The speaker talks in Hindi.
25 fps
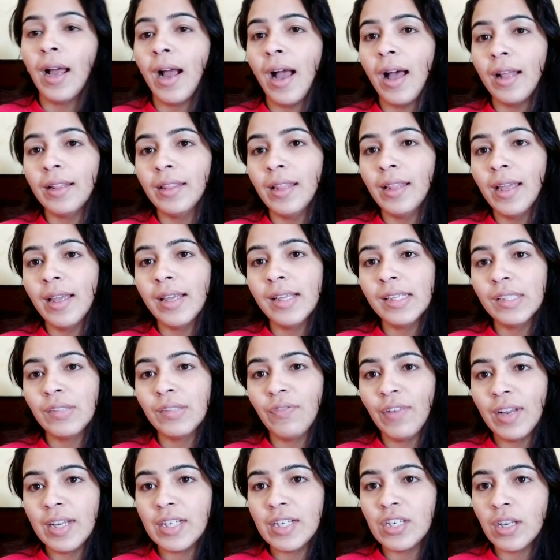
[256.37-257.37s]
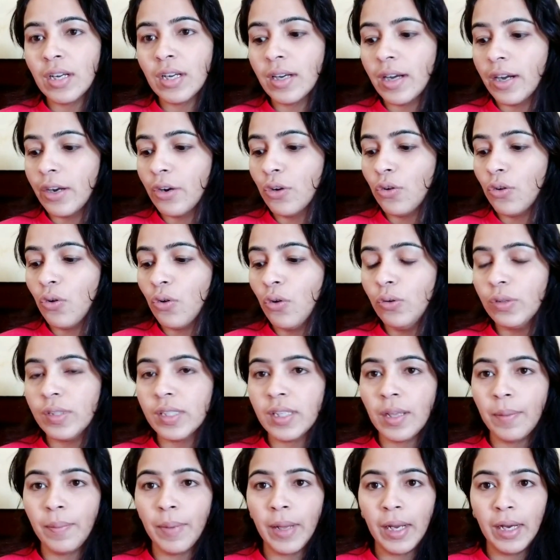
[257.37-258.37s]
लगाते हैं इस फेशियल किट को
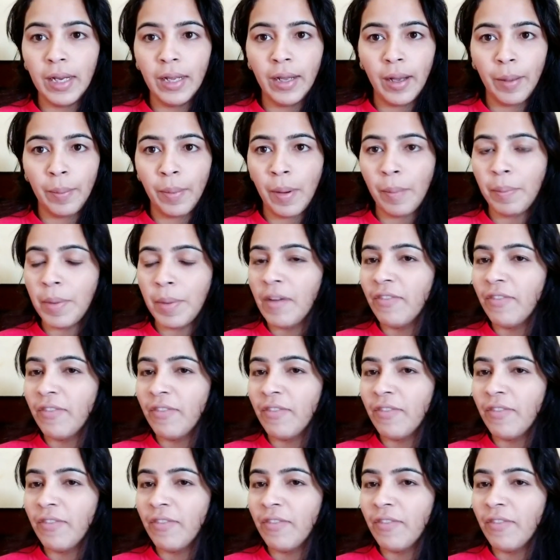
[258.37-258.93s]
उससे पहले आप